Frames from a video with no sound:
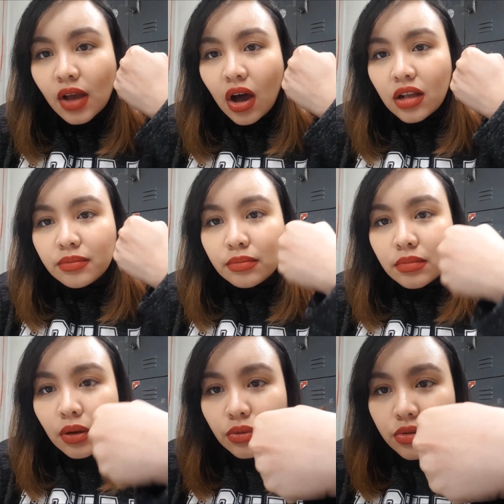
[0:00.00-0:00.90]

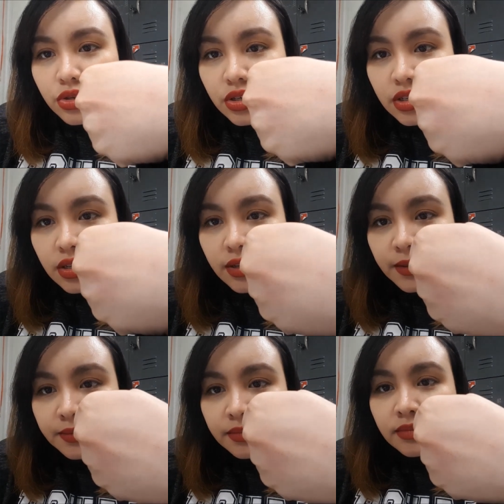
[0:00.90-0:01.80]
Almost.
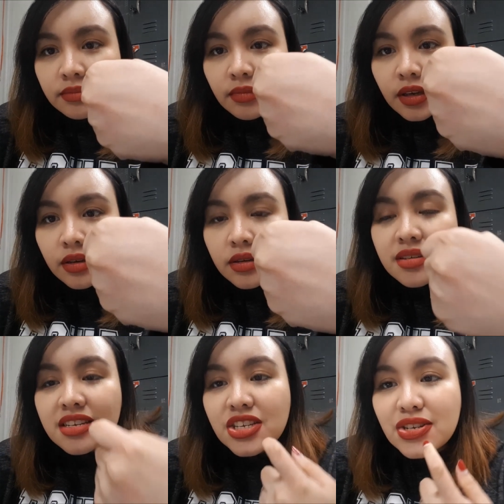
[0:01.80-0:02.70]
May yung,
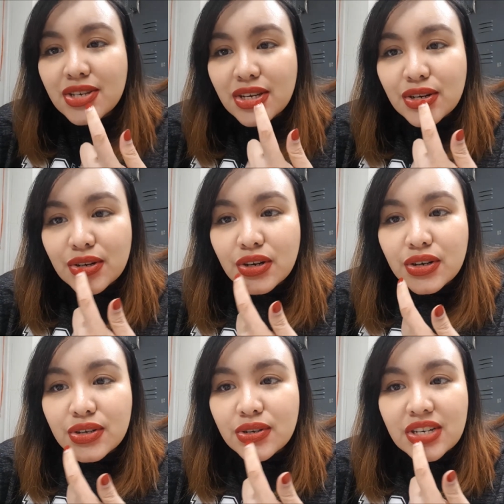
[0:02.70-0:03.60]
yung inner
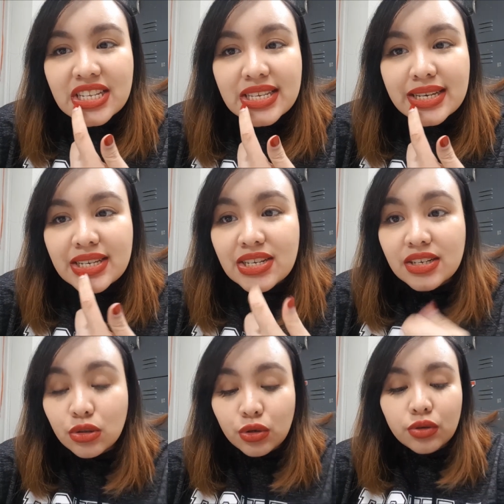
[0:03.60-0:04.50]
corners ko, hindi kasi
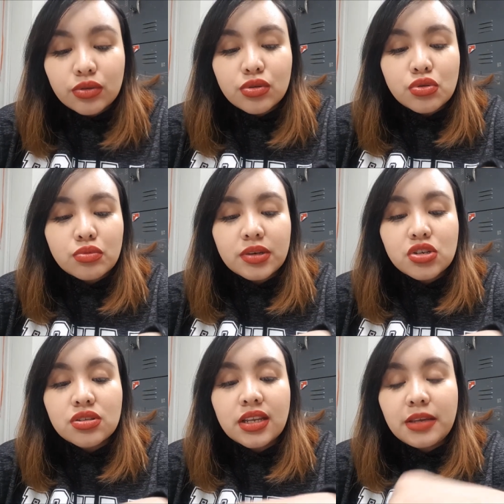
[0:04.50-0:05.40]
siya tuyo. So,
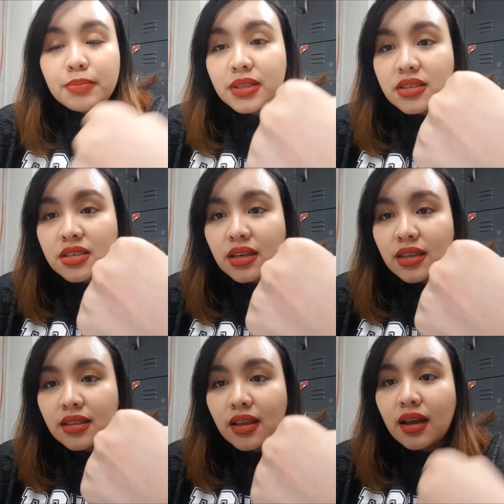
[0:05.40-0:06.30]
medyo nalipat sa
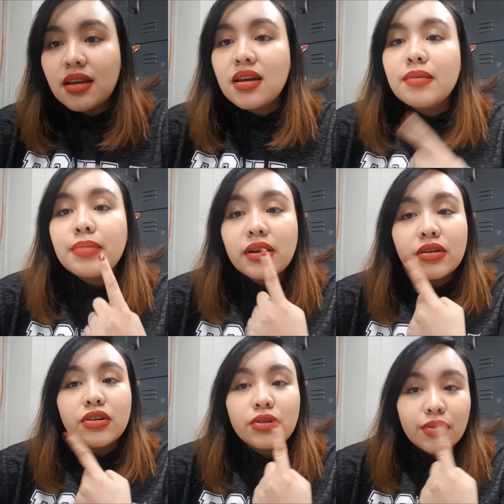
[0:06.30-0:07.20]
gitna. Pero,
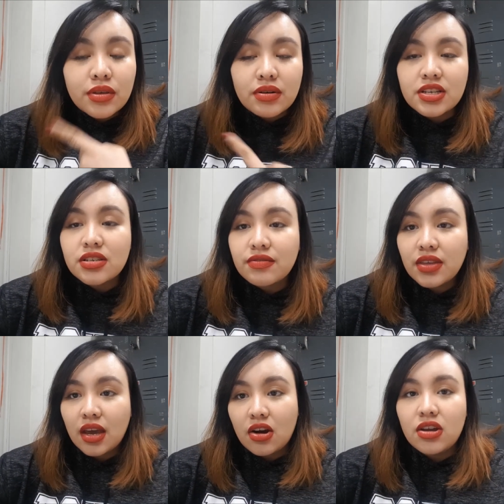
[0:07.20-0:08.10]
you know, the rest of
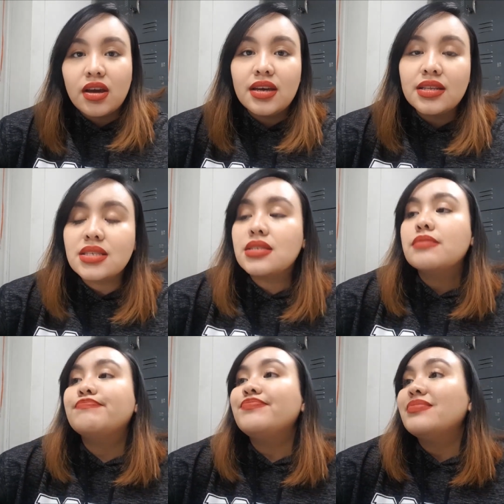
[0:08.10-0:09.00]
the area, it's,
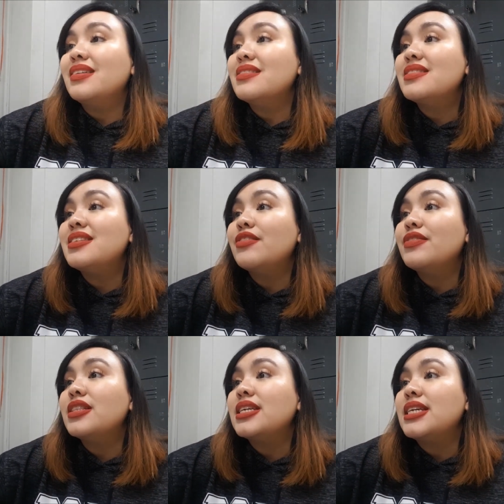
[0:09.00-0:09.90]
it's
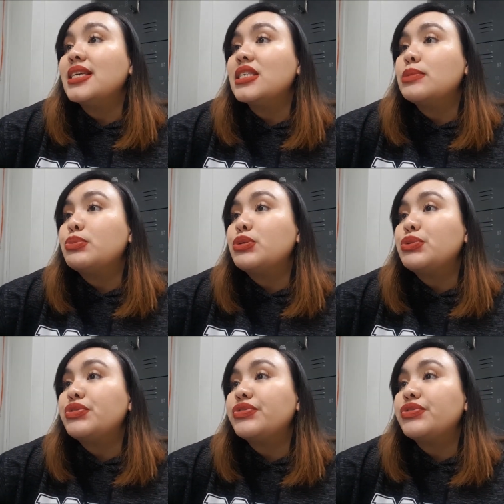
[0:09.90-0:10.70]
definitely kiss-proof.